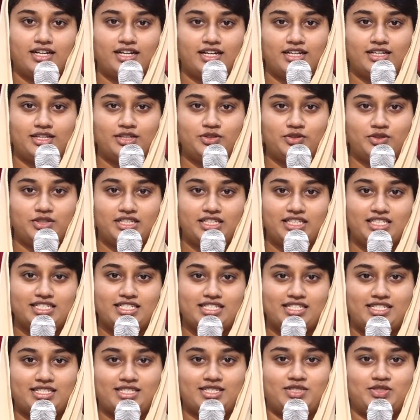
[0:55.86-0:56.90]
ஹாய்
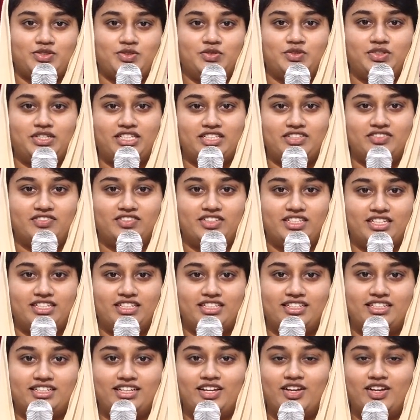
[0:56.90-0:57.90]
குட்டீஸ் குட் ஈவினிங்